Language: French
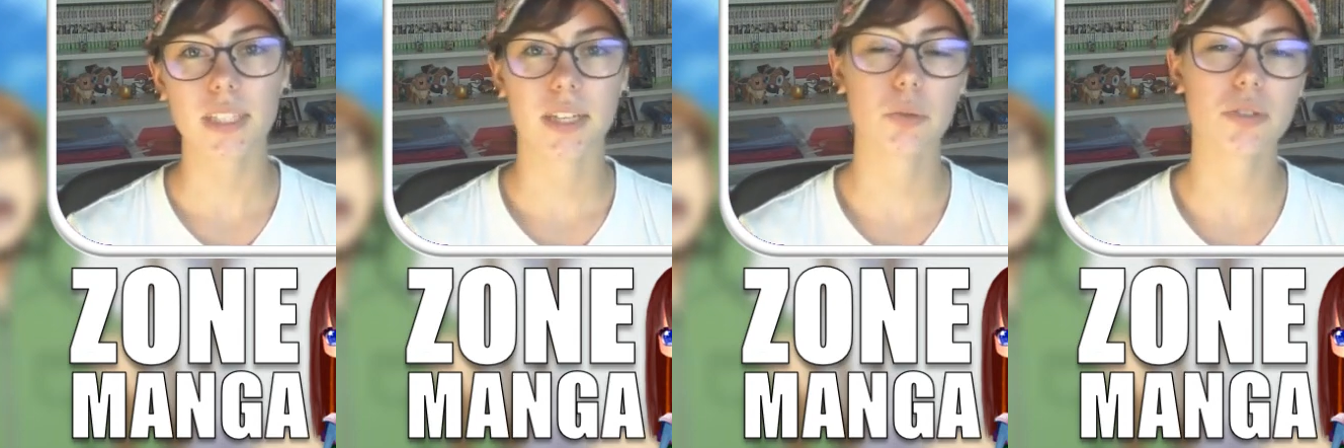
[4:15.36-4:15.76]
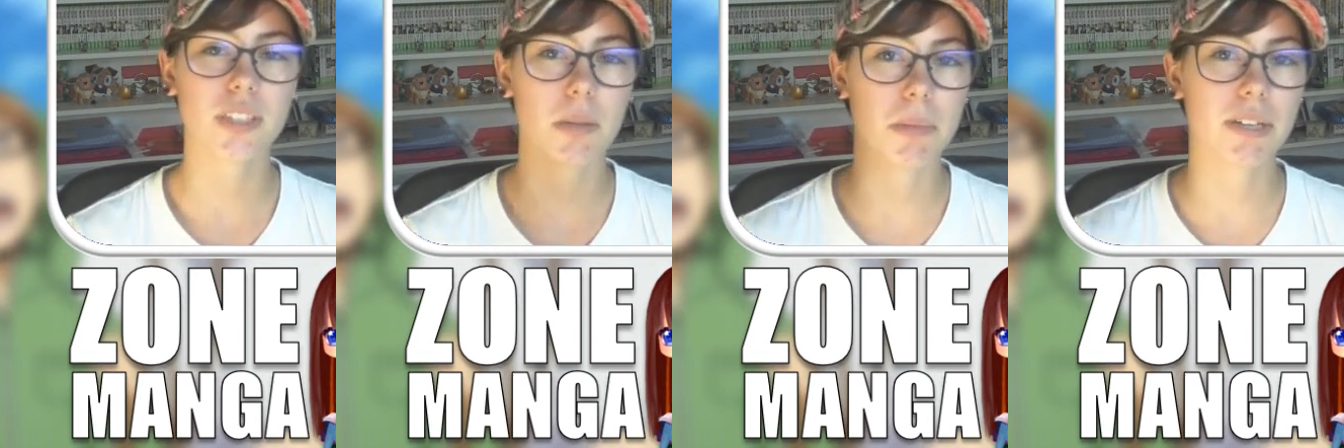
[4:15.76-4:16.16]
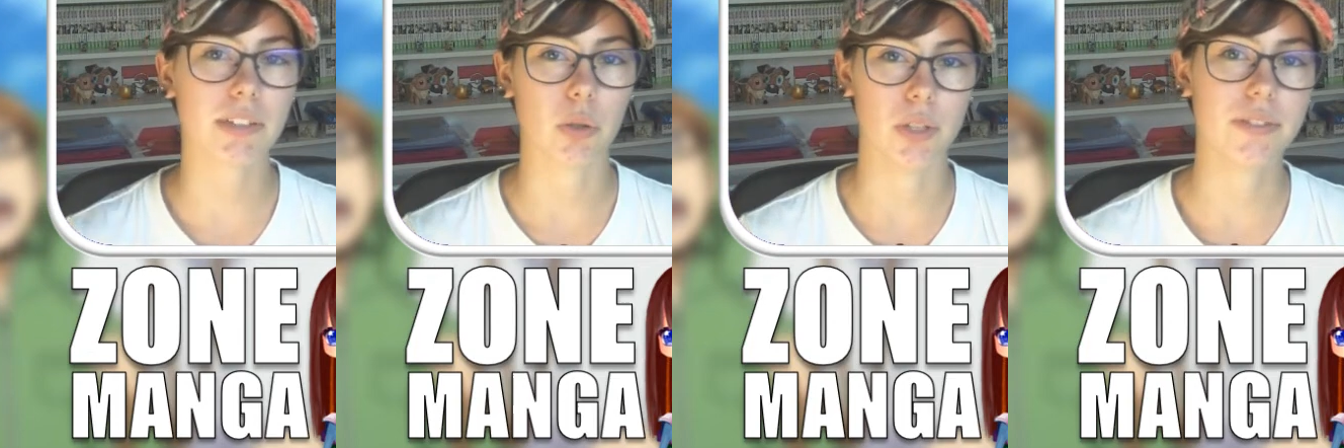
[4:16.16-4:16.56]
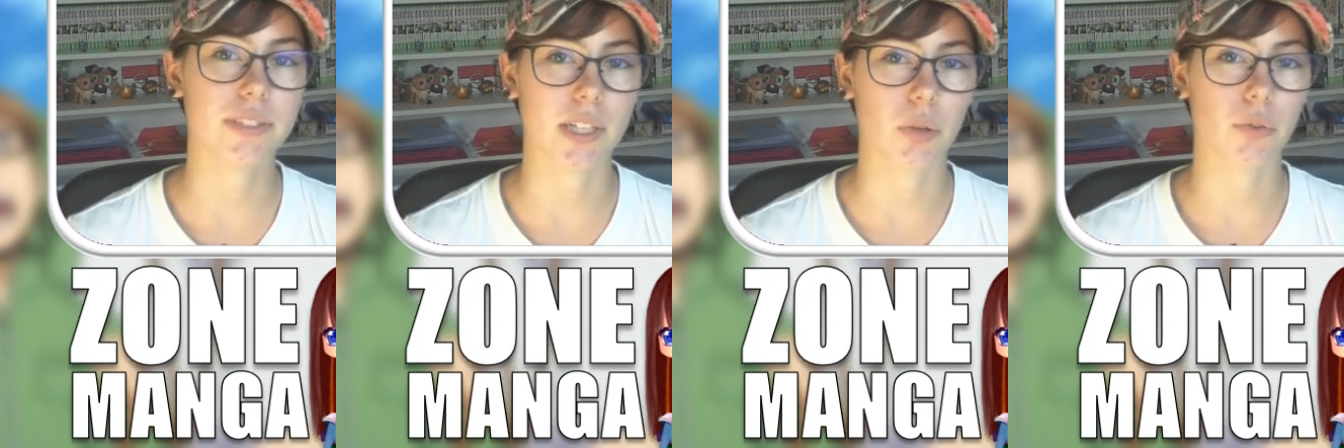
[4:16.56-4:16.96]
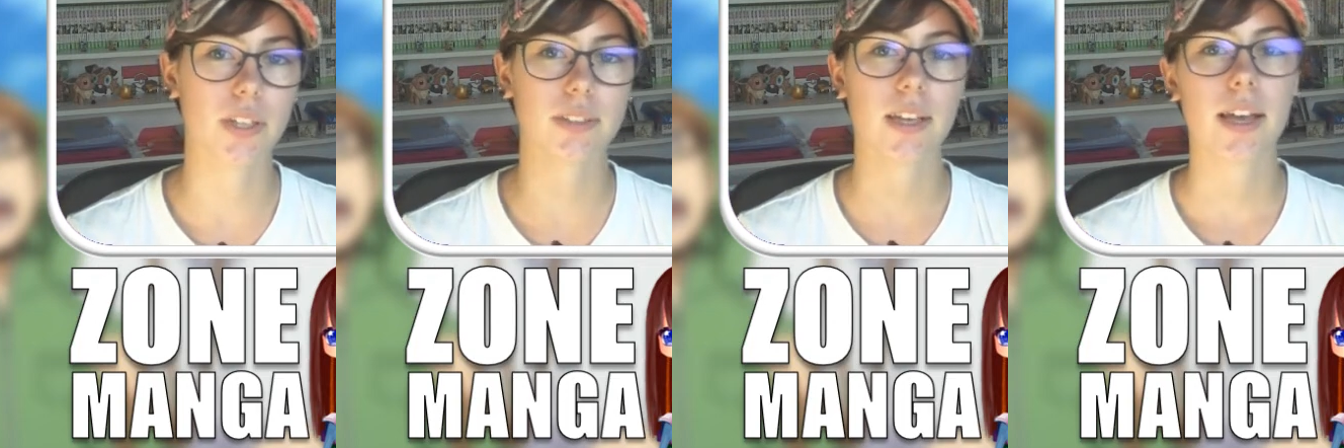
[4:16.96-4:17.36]
Et non, ce qui est bien avec le livre, c'est qu'en
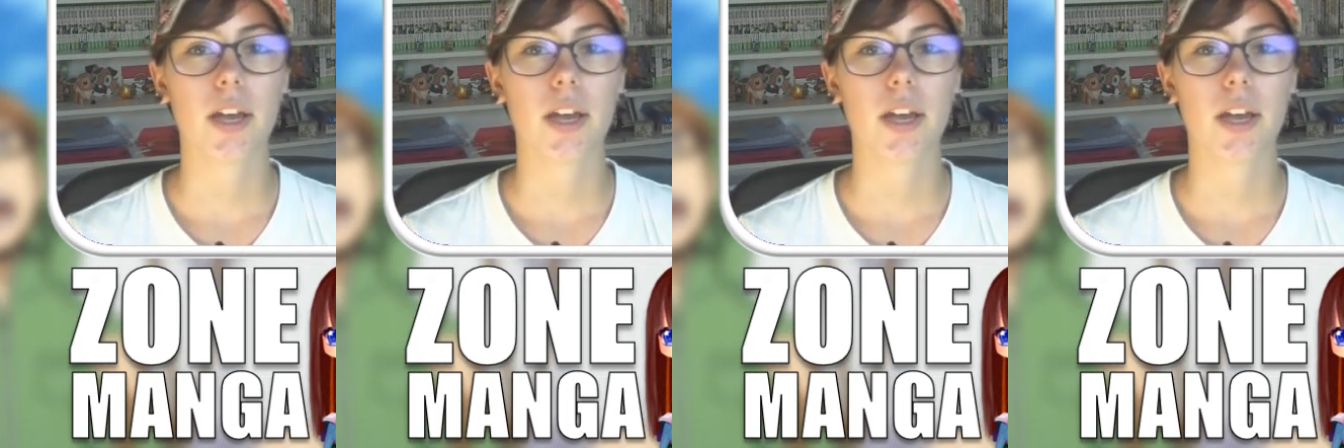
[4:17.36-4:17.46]
fait,